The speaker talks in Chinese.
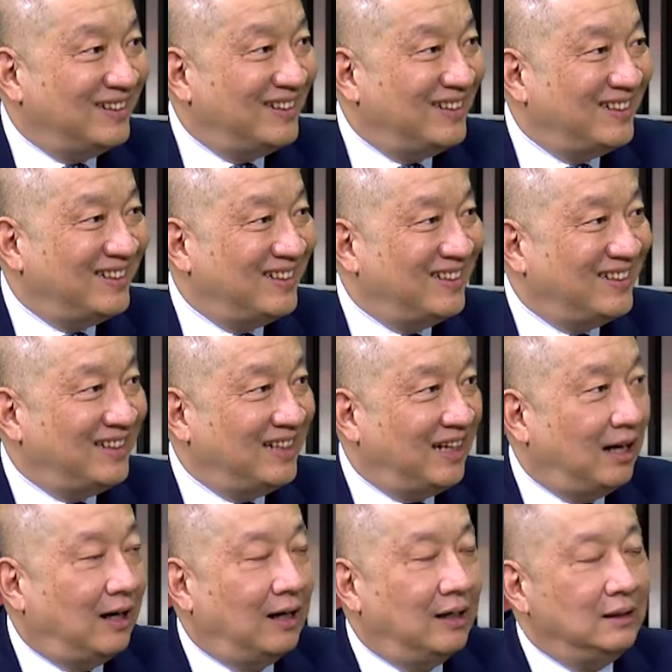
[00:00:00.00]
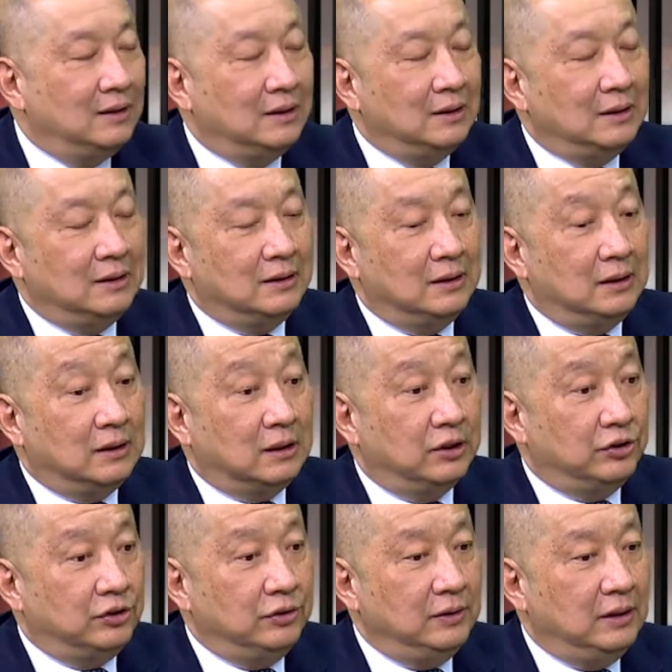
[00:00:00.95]
嗯哼，啊，那
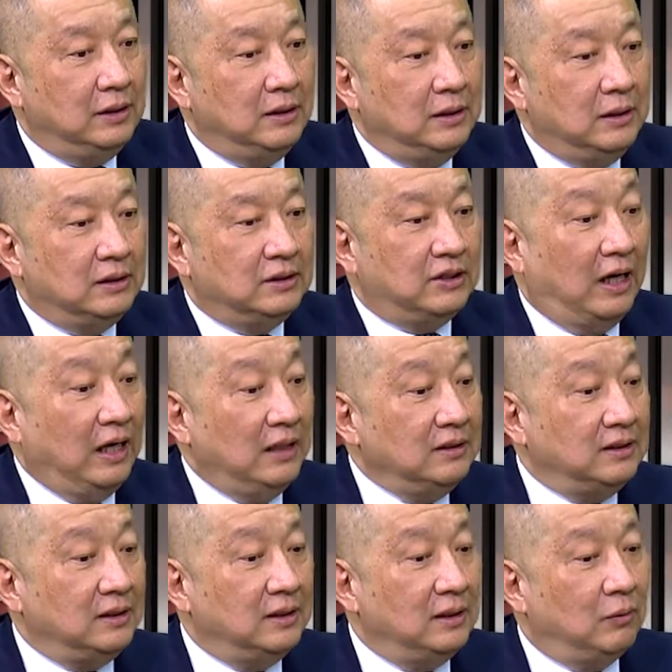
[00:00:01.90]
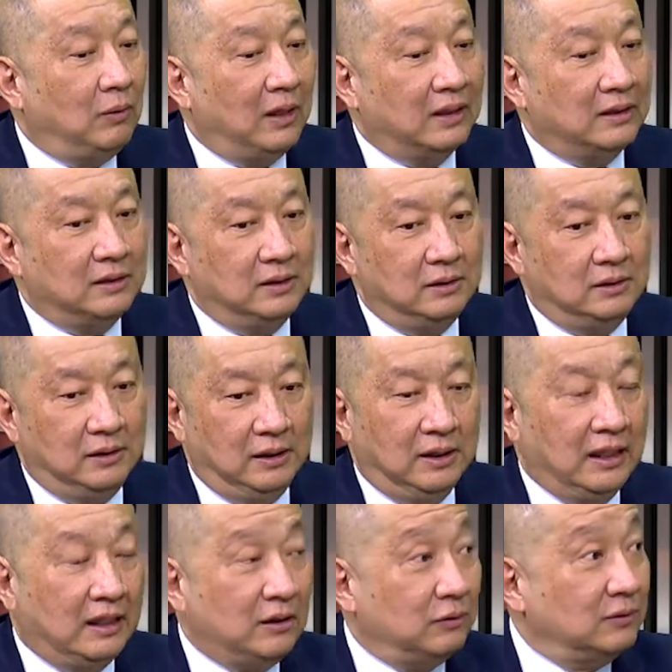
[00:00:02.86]
可是呢，长期的话，你
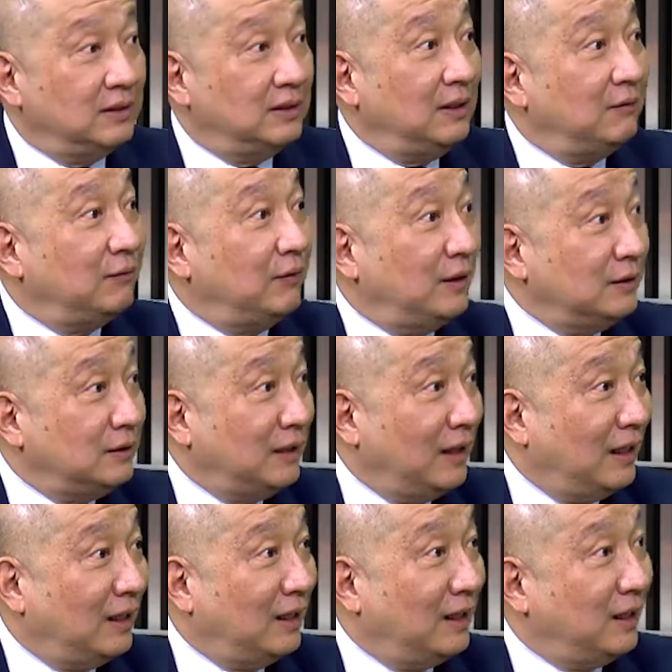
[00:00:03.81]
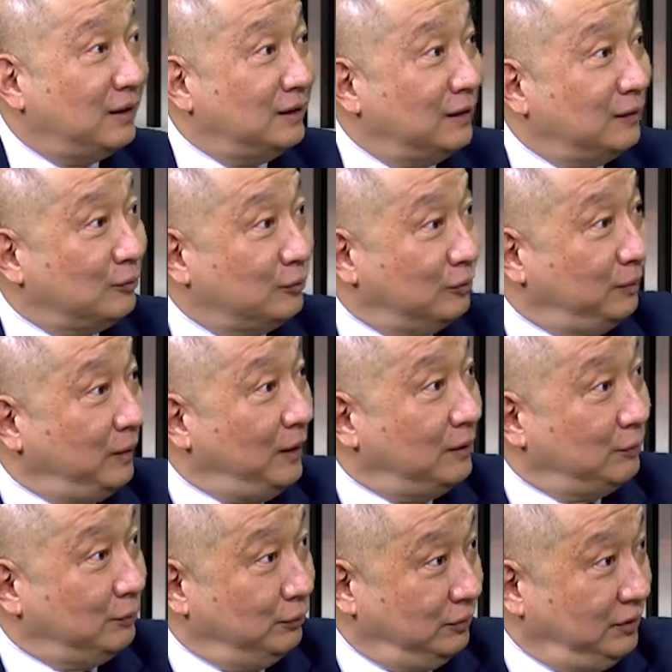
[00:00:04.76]
应该投资像房产啦、像股票
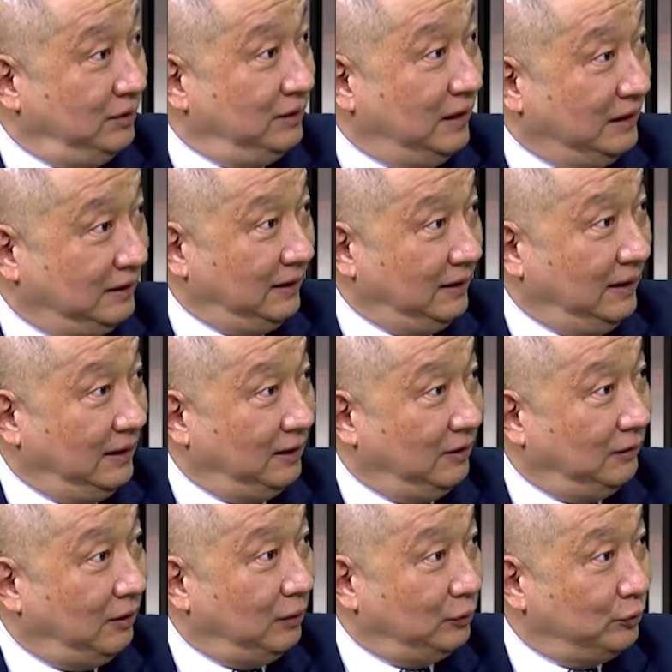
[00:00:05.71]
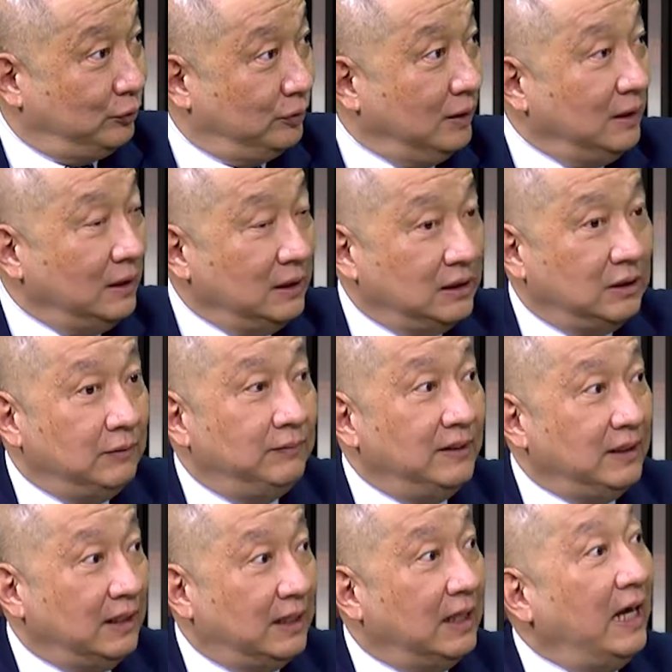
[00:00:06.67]
股市啦些的好处，是不是？
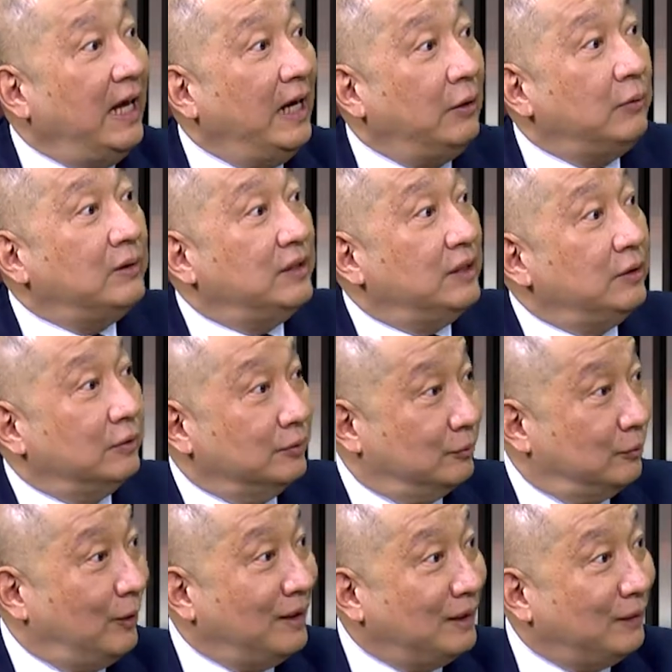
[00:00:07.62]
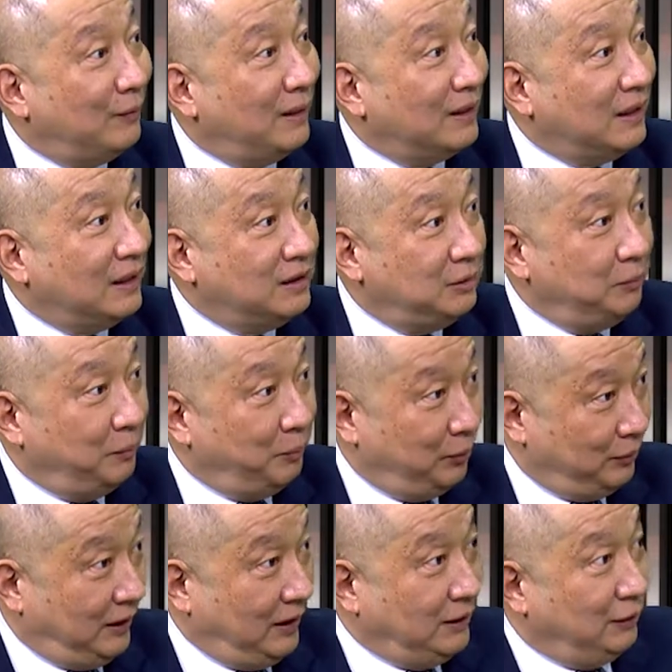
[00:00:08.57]
你跟 equity 有关的话，它是不是
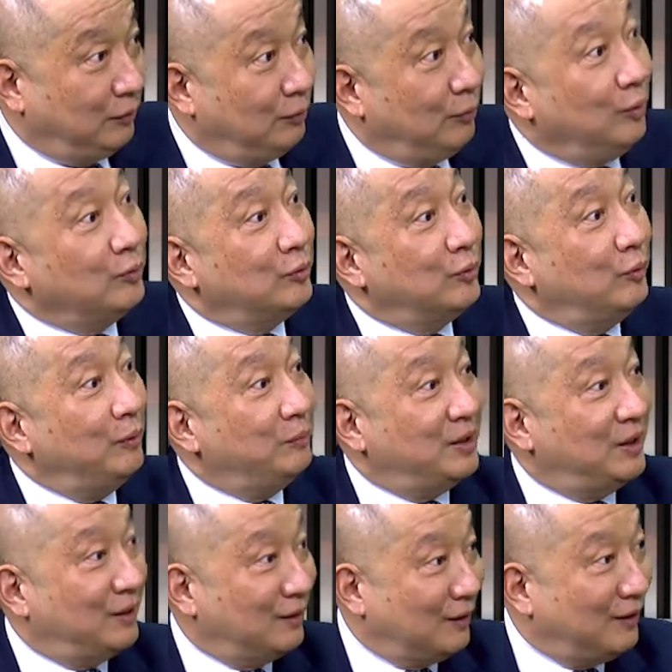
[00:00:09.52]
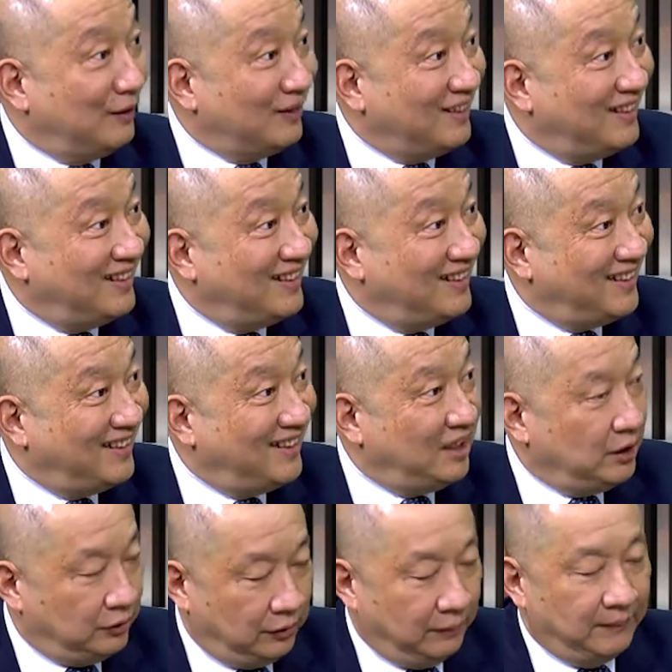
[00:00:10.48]
potential growth 会比较高了？是，
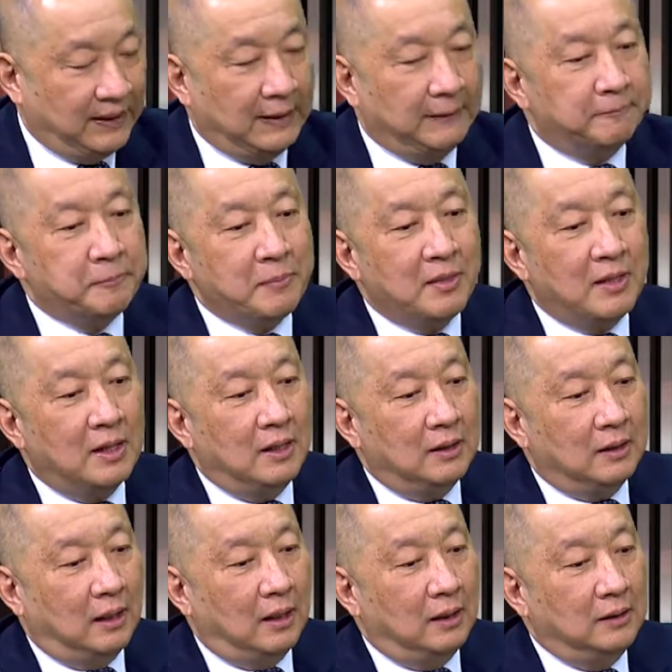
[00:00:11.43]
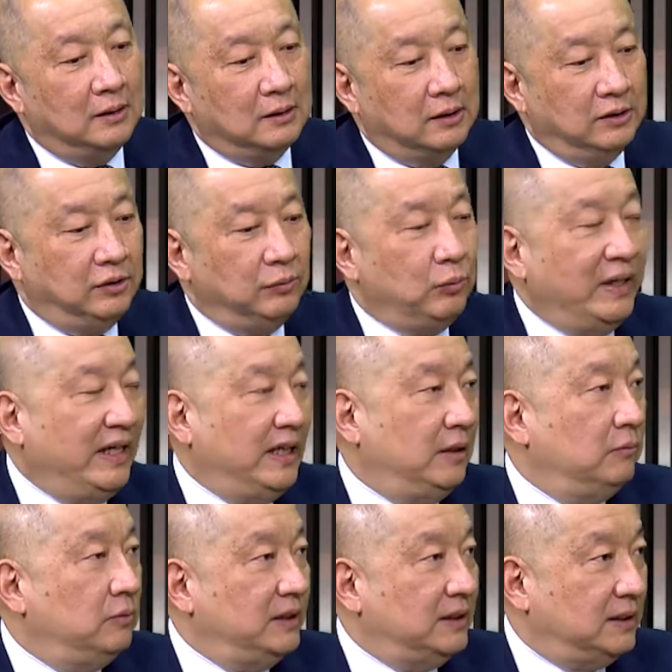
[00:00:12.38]
对不对？好，可是唯一的
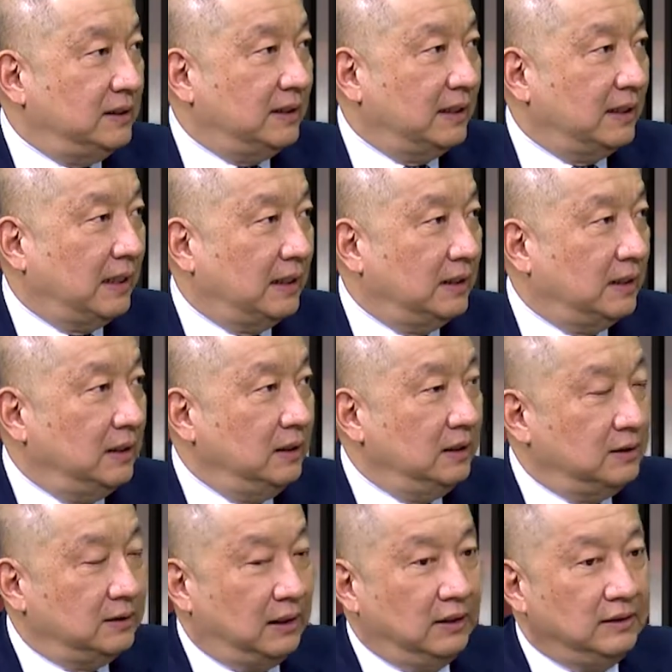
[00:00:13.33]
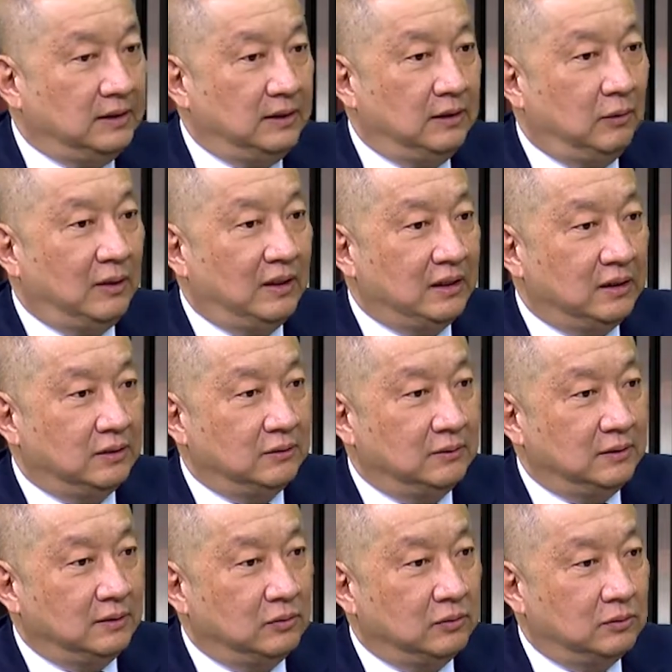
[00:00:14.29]
问题在哪里？长期的话，你投
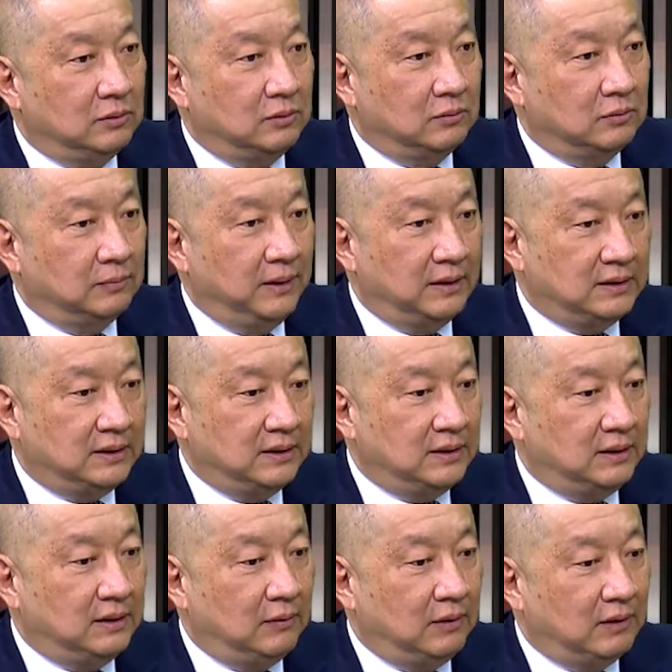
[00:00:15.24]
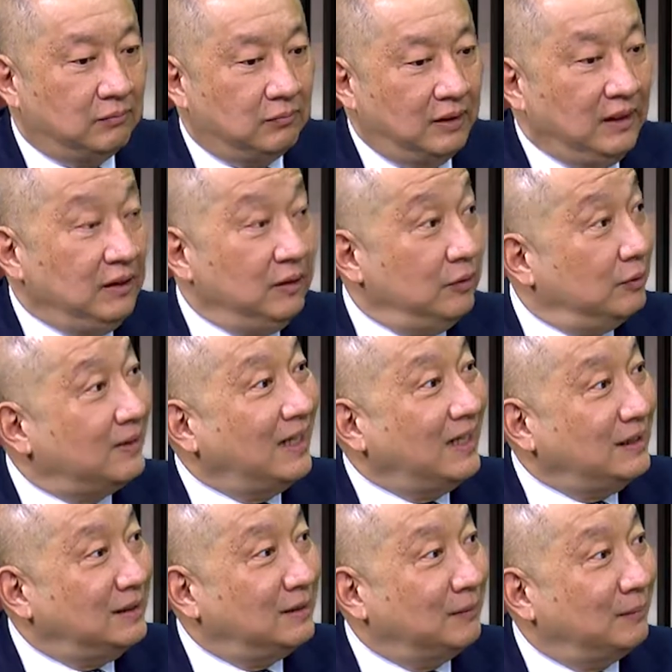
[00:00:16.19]
资股票基金的话，唯一你又
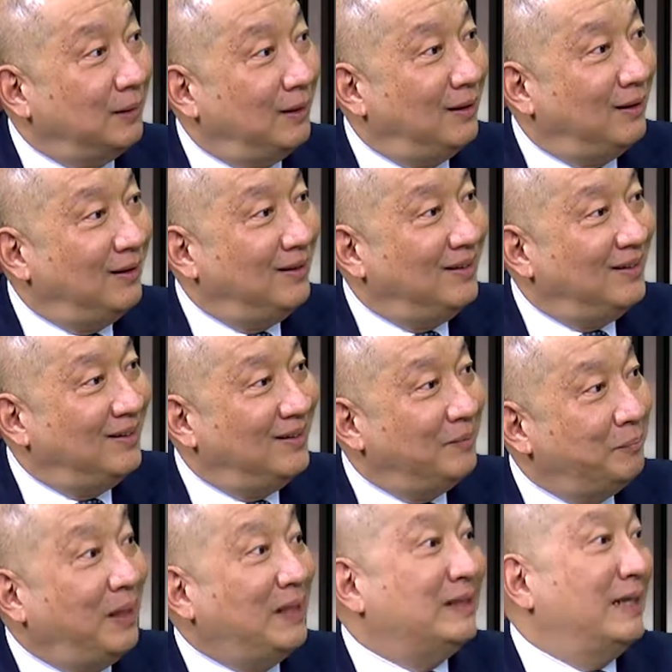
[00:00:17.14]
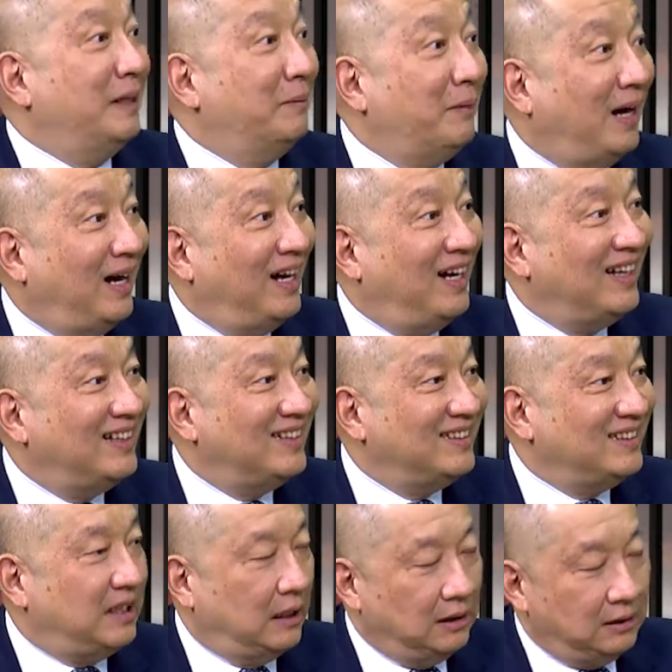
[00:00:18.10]
担心什么？嗯哼，怕跌嘛？是，
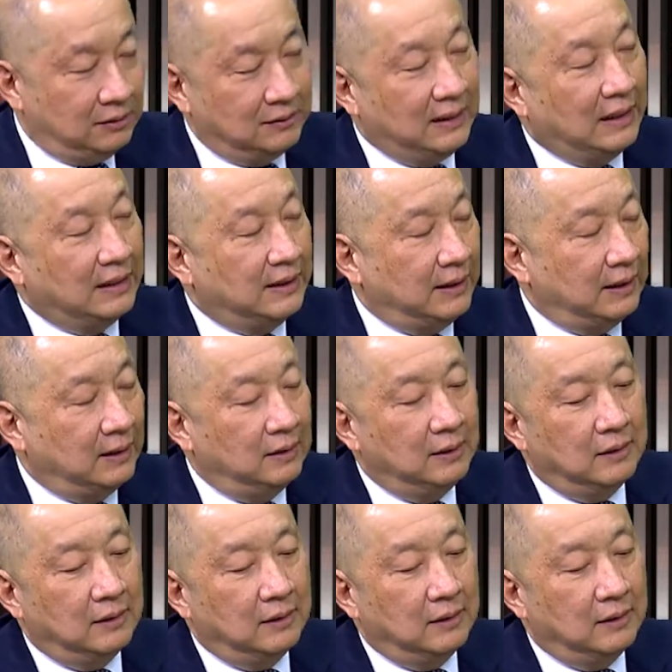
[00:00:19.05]
跌的是大跌。